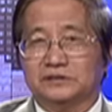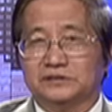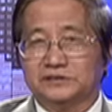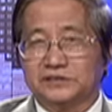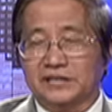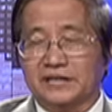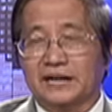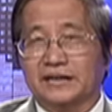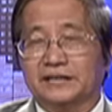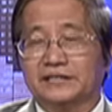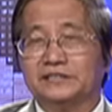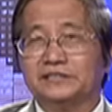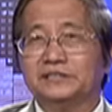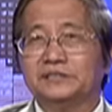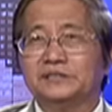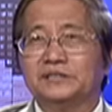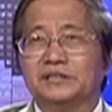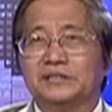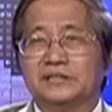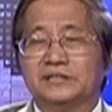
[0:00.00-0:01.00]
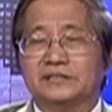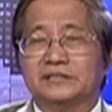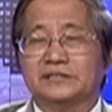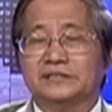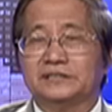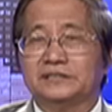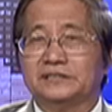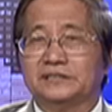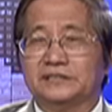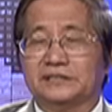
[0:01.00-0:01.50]
nhất là cái
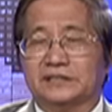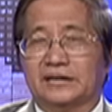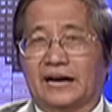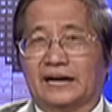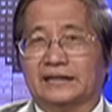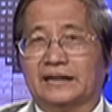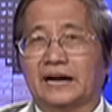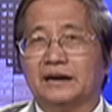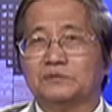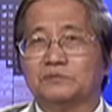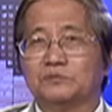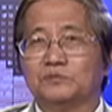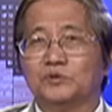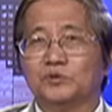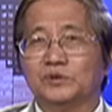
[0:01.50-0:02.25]
cái khả năng